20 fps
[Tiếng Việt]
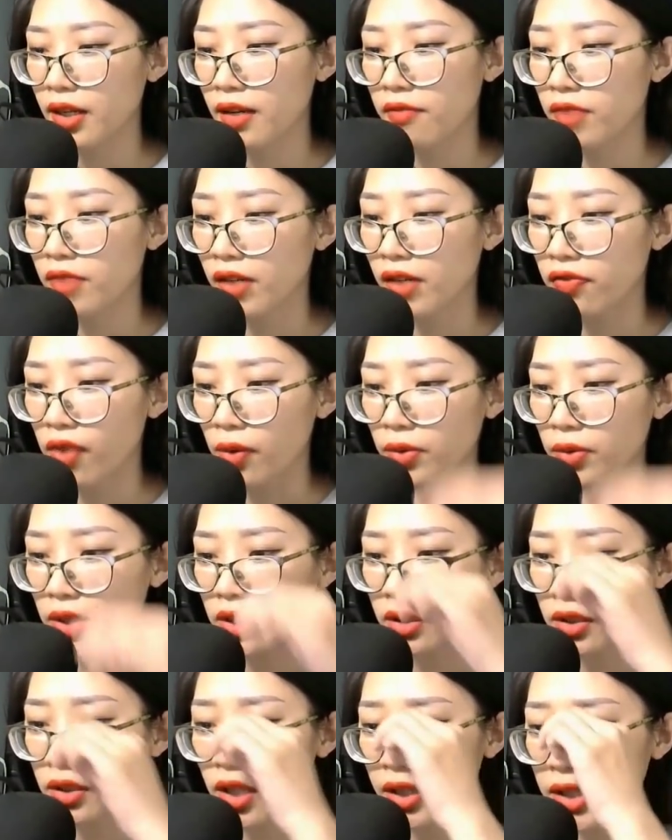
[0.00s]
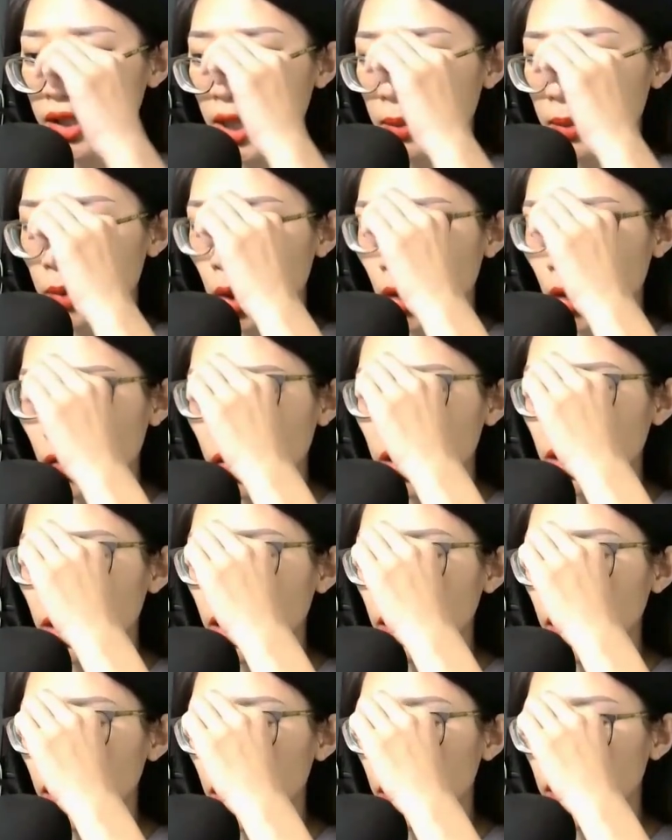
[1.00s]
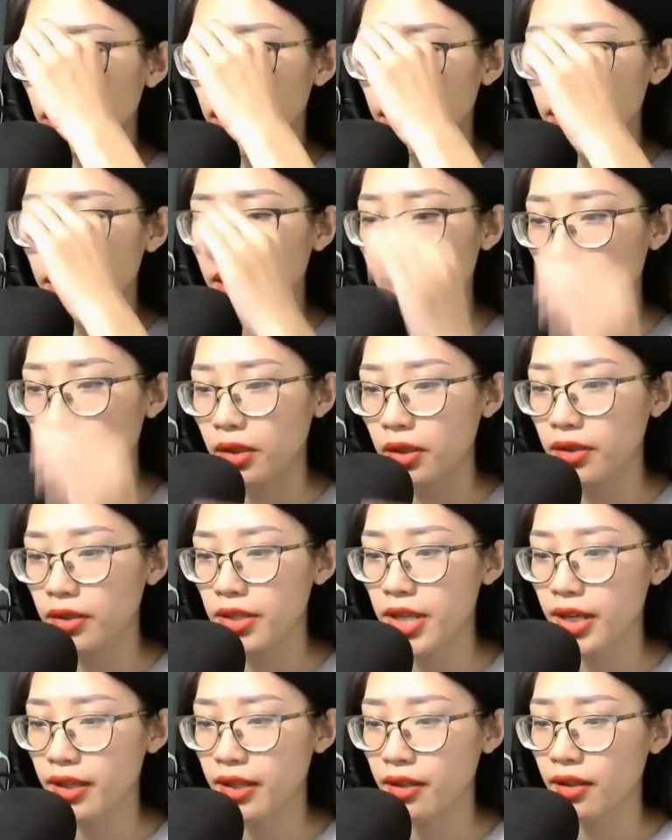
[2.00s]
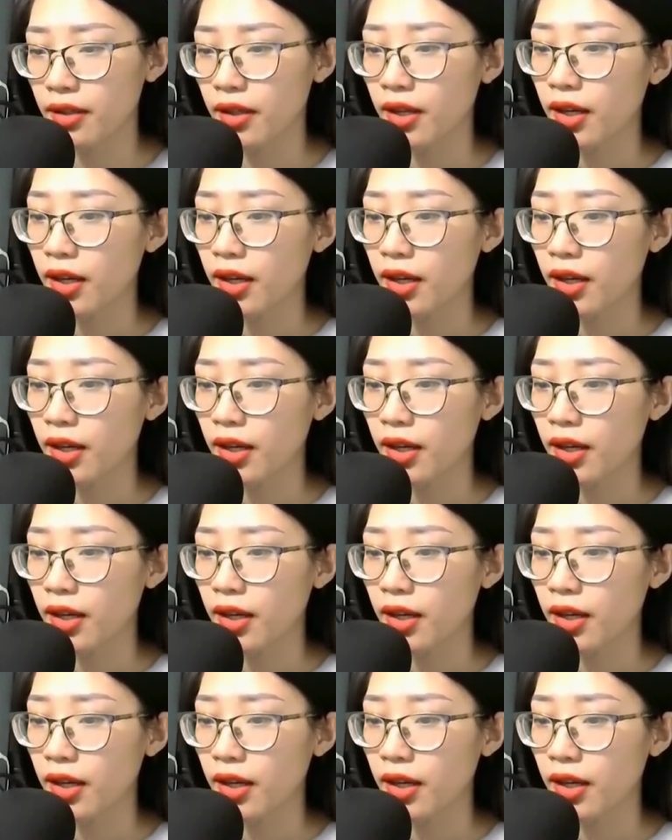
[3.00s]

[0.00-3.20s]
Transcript: Vì phòng ngừa thần niệm đối phương có tiêu ký cảm ứng gì,